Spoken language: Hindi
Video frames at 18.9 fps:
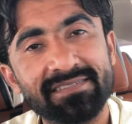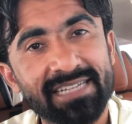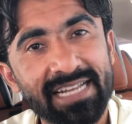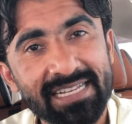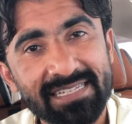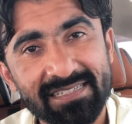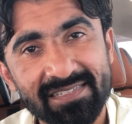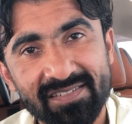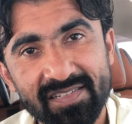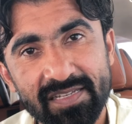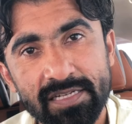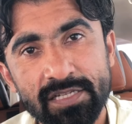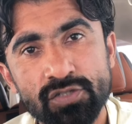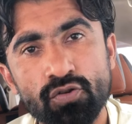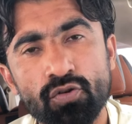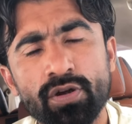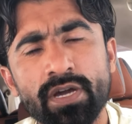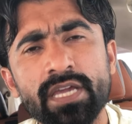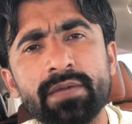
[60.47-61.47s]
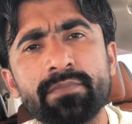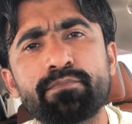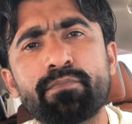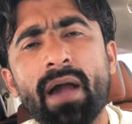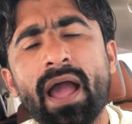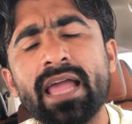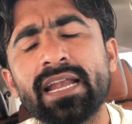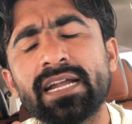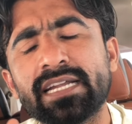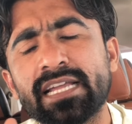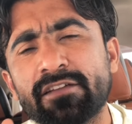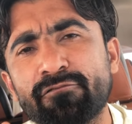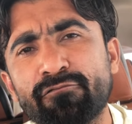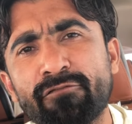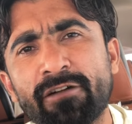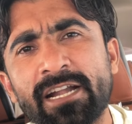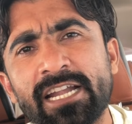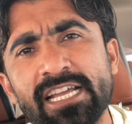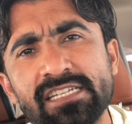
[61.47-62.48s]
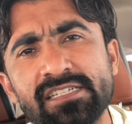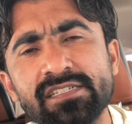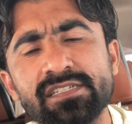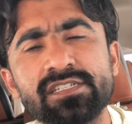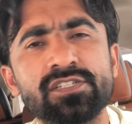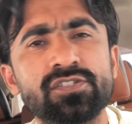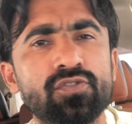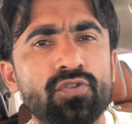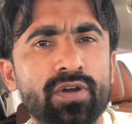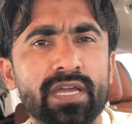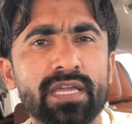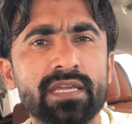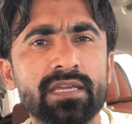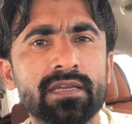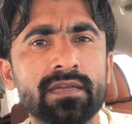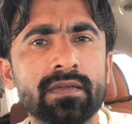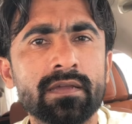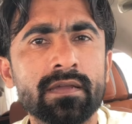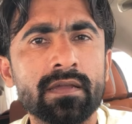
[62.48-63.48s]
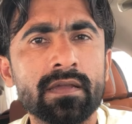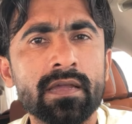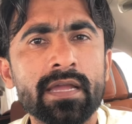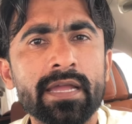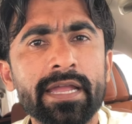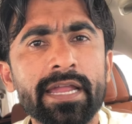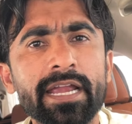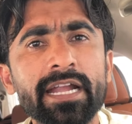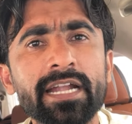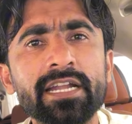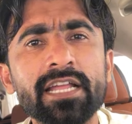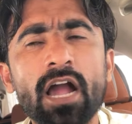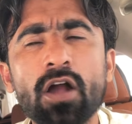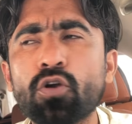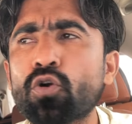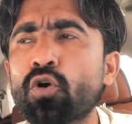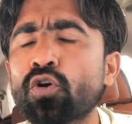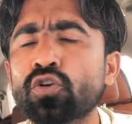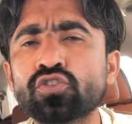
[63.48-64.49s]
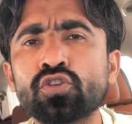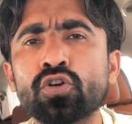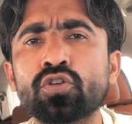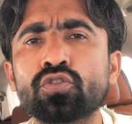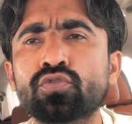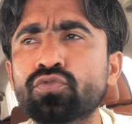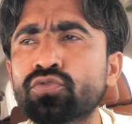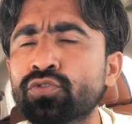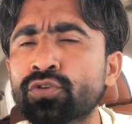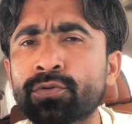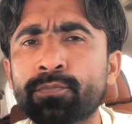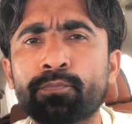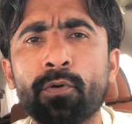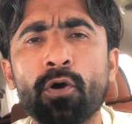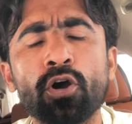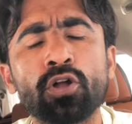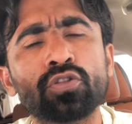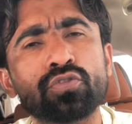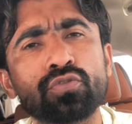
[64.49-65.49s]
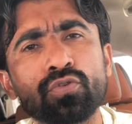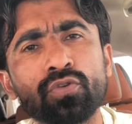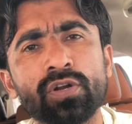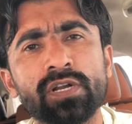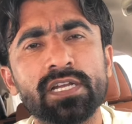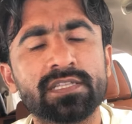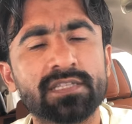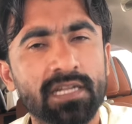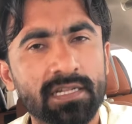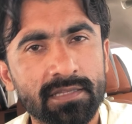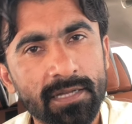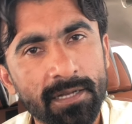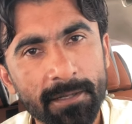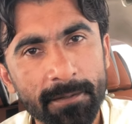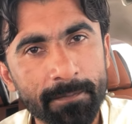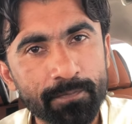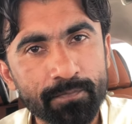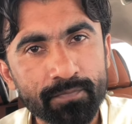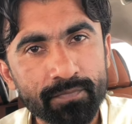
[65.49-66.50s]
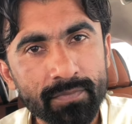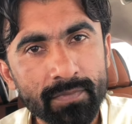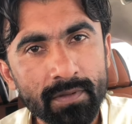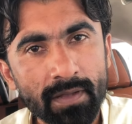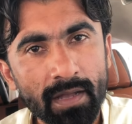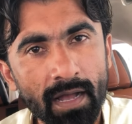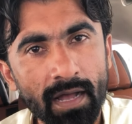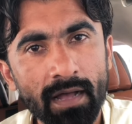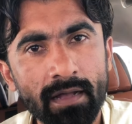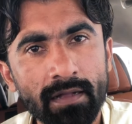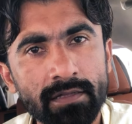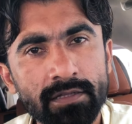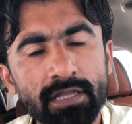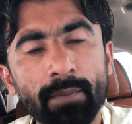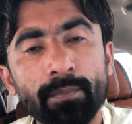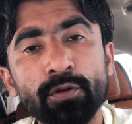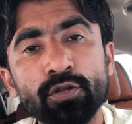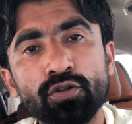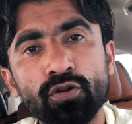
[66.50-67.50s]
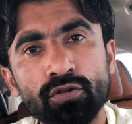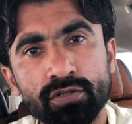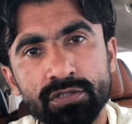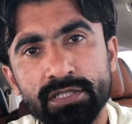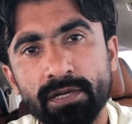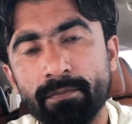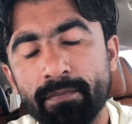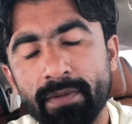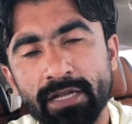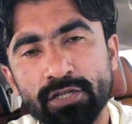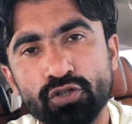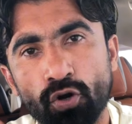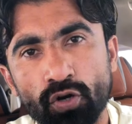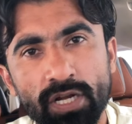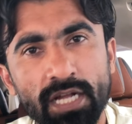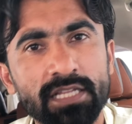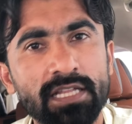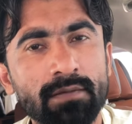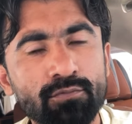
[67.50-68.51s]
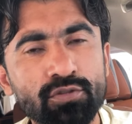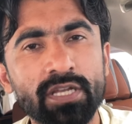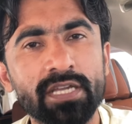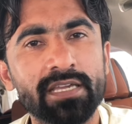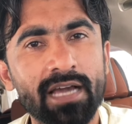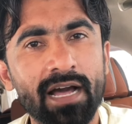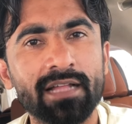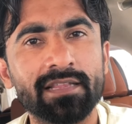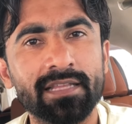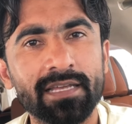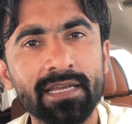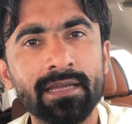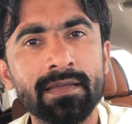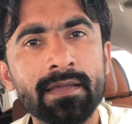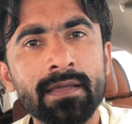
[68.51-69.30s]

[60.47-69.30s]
टेस्ट सीरीज़ हो गई बायलेटर वनडे सीरीज़ हो गई इंडिया कोसों दूर बहुत दूर रहता था हाँ तभी तो जब मैं छोटा था मुझे याद है